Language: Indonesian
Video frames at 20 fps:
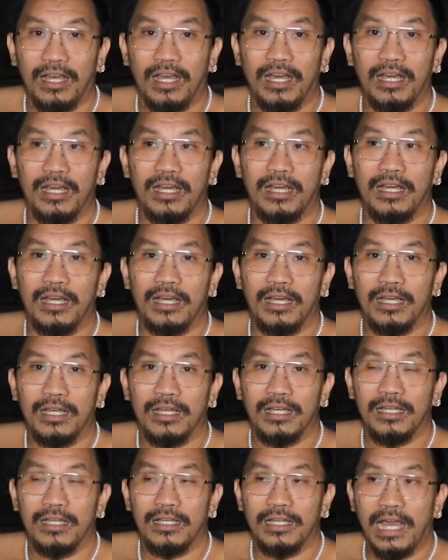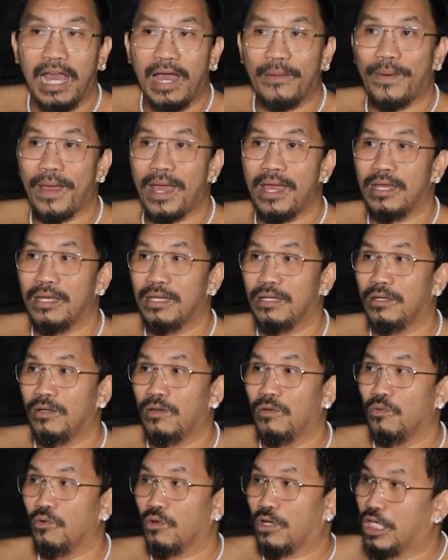uh, apa
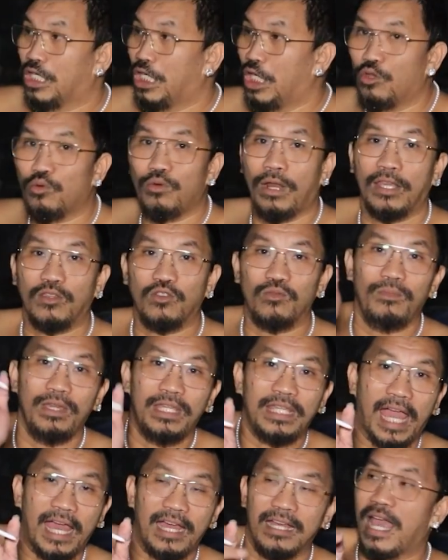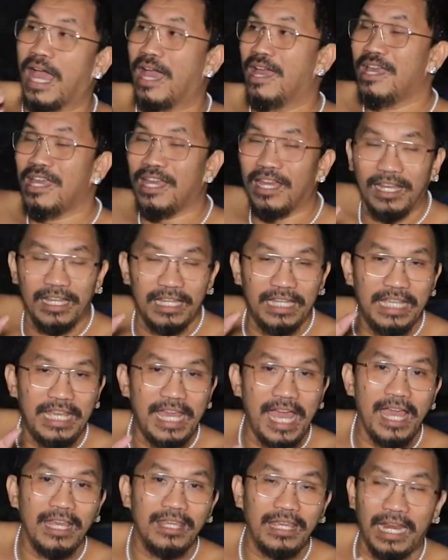ke situ langsung bisa enggak dia